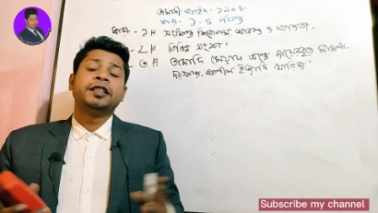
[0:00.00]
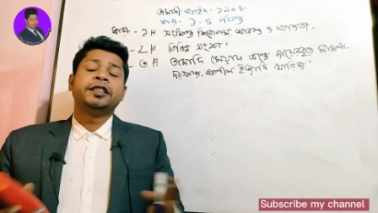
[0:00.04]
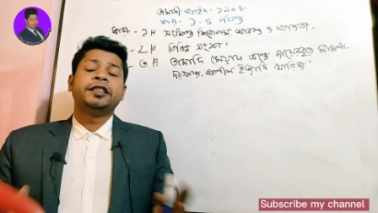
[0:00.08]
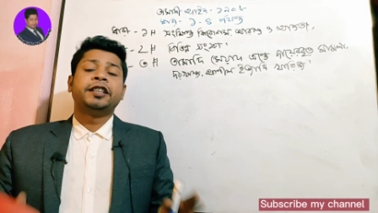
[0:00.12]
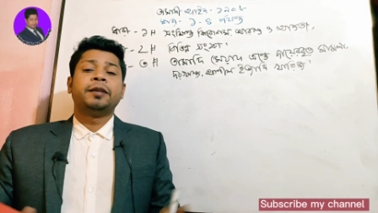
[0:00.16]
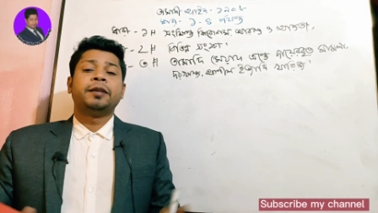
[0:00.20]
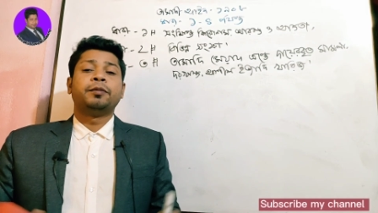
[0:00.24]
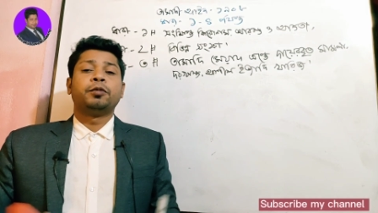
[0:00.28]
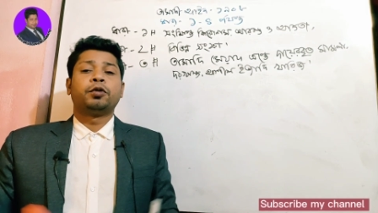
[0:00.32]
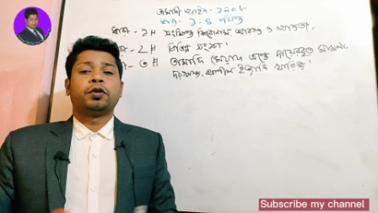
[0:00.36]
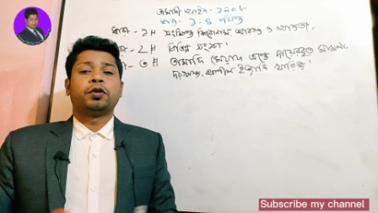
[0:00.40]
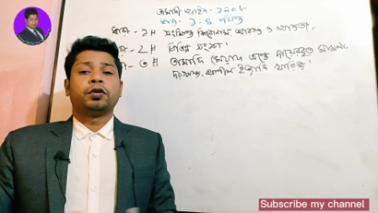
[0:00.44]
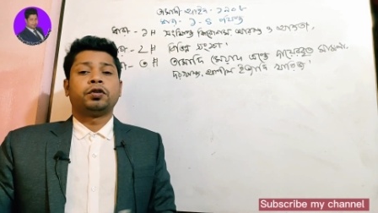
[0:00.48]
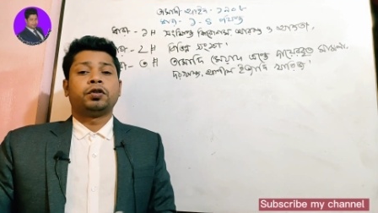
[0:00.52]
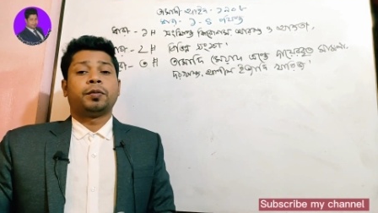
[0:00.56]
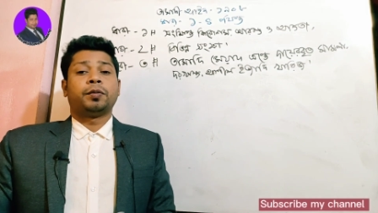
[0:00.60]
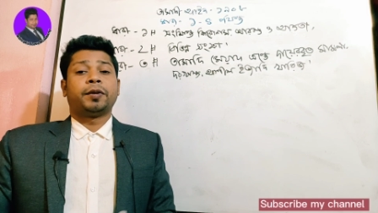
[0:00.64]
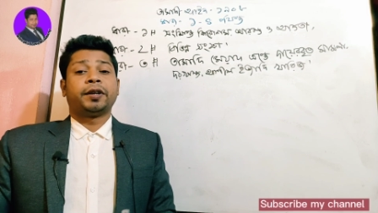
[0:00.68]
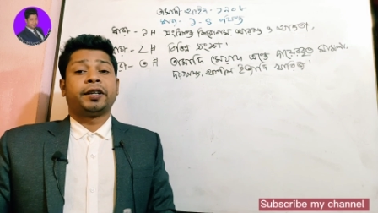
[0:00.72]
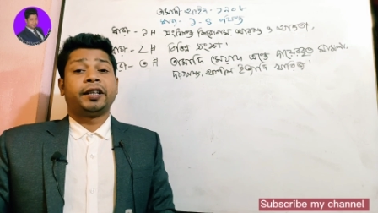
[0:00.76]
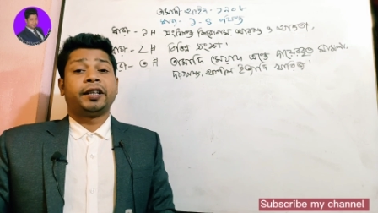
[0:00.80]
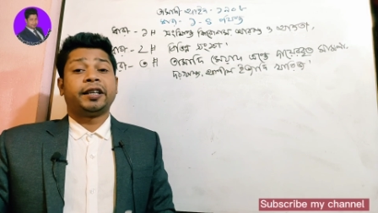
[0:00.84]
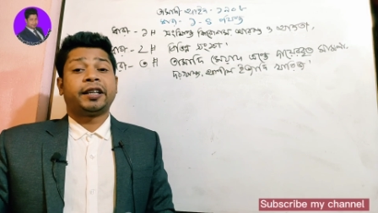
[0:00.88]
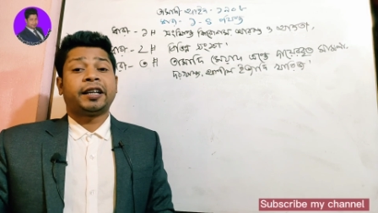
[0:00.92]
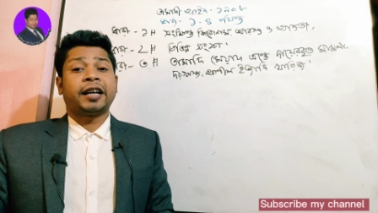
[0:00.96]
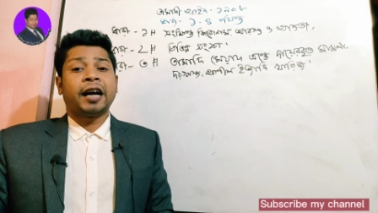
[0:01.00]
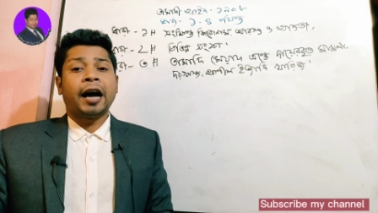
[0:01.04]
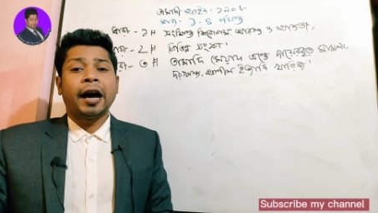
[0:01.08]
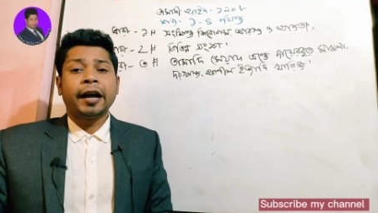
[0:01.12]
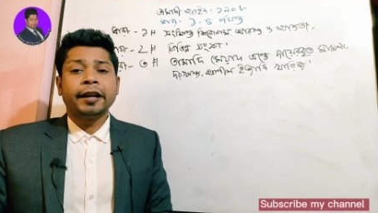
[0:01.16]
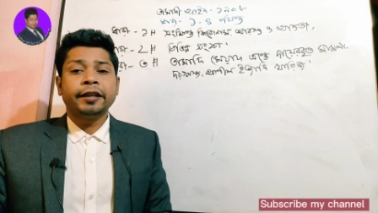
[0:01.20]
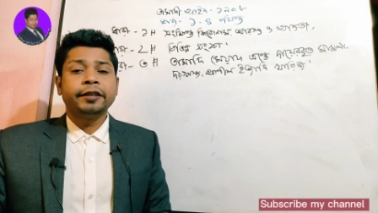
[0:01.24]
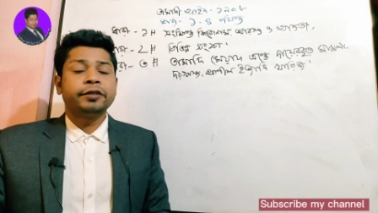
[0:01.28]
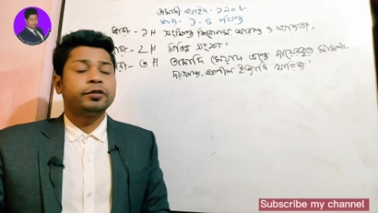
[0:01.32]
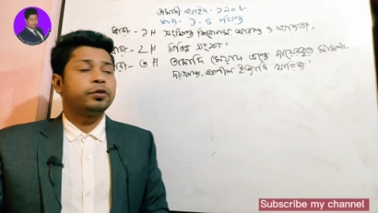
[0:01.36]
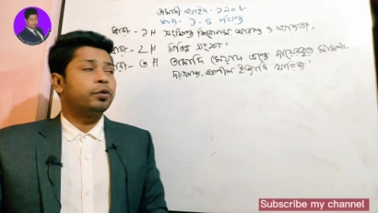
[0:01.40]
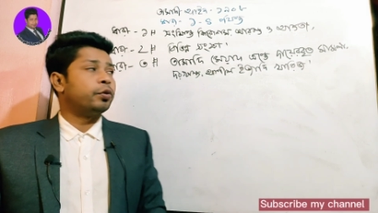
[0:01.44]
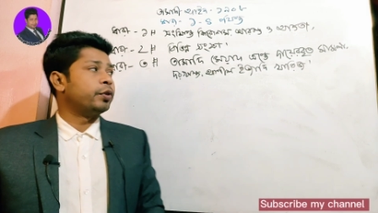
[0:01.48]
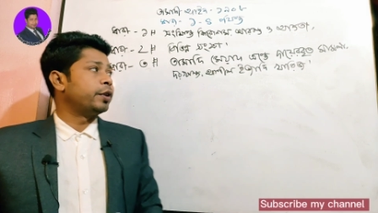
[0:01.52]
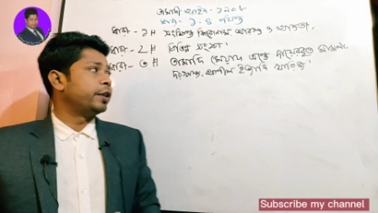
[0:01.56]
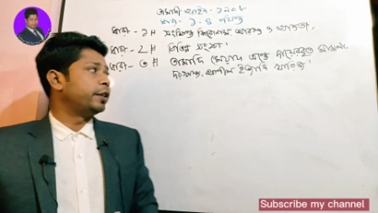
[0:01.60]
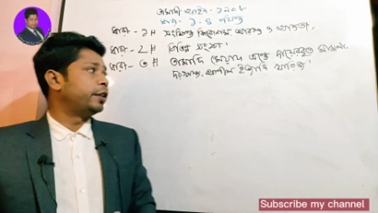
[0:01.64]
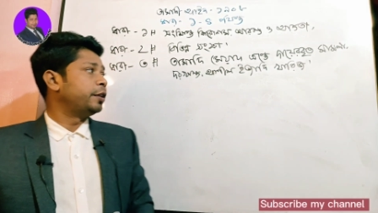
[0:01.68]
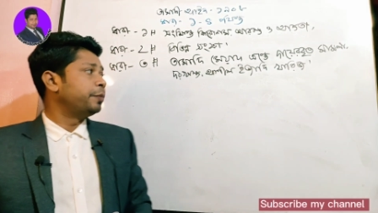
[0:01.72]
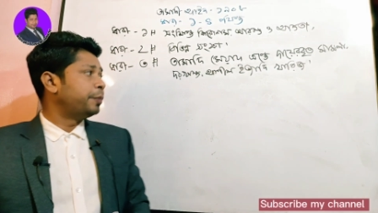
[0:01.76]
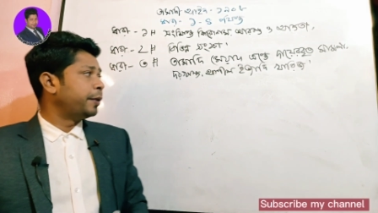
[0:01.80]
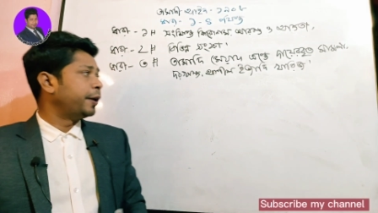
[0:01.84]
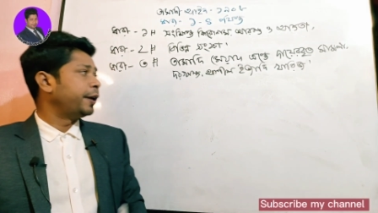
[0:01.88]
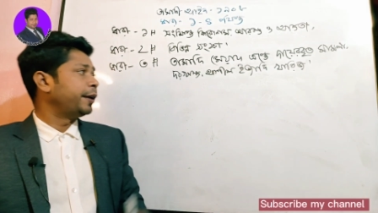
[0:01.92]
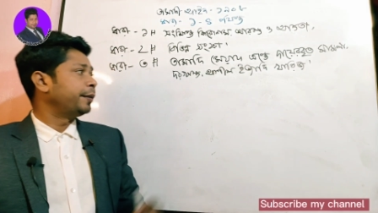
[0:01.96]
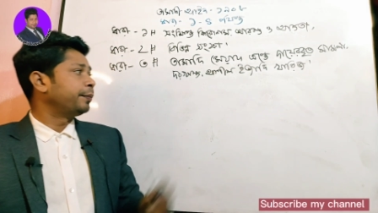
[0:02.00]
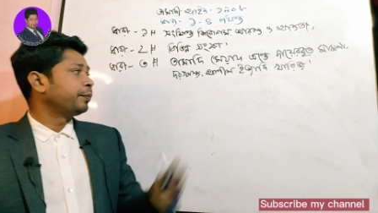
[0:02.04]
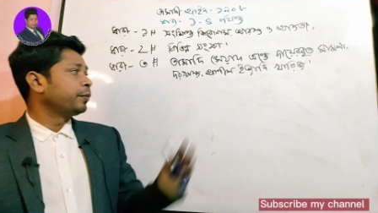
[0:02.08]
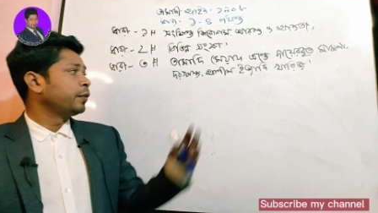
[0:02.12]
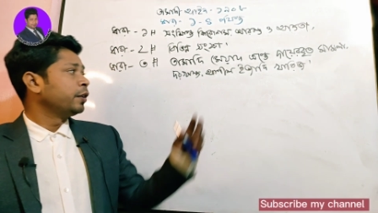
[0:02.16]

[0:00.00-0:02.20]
সে মোকদ্দমাটি খারিজ করে দিবে